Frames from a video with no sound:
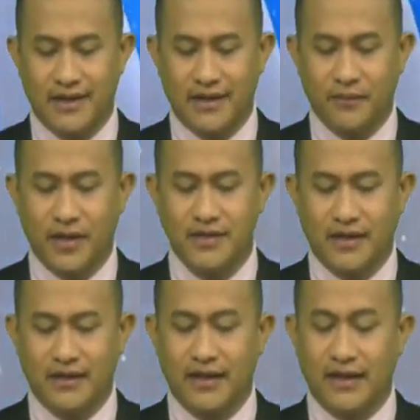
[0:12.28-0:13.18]
pembayaran
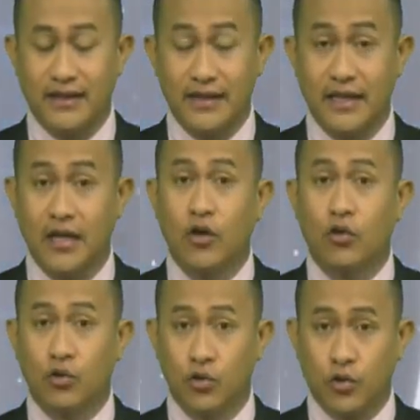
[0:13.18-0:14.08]
pajak daerah ini
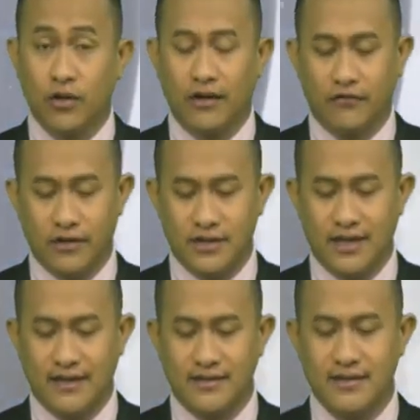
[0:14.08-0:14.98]
untuk
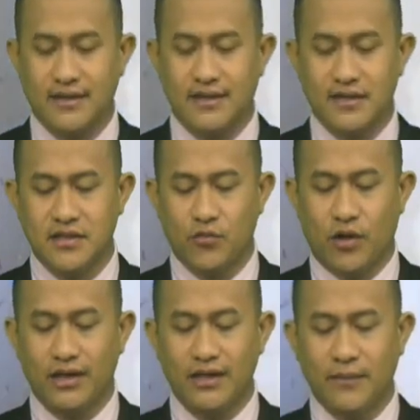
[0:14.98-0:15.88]
efisiensi di
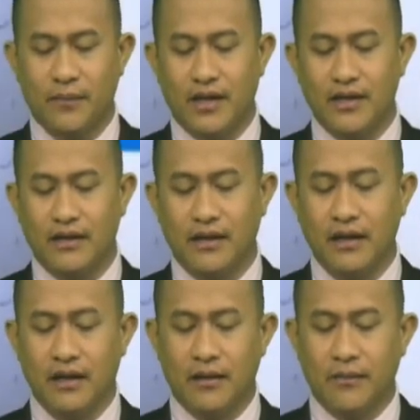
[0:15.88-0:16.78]
semua lini
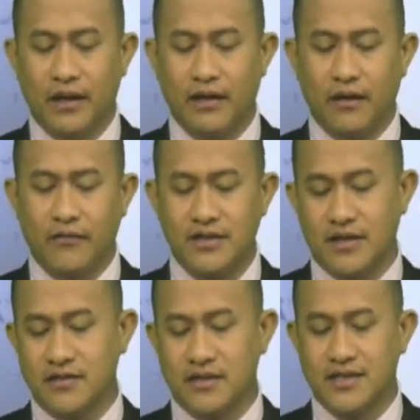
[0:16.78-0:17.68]
pelayanan baik
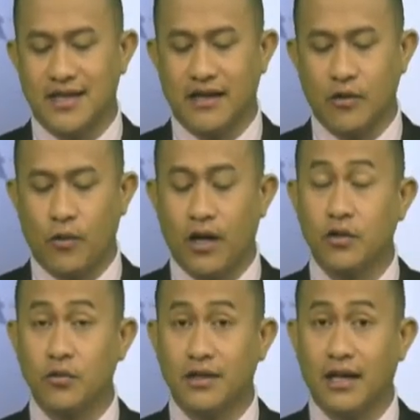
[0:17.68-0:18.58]
efisiensi jarak,
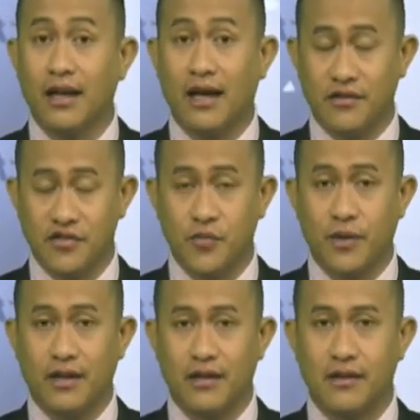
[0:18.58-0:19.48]
waktu, dan lain
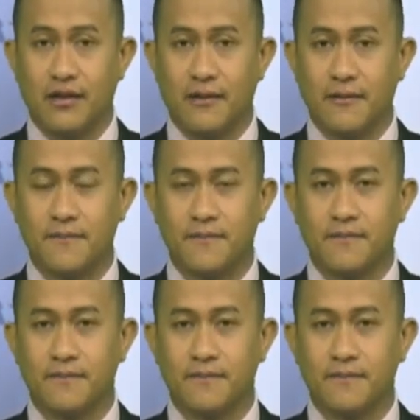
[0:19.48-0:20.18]
sebagainya.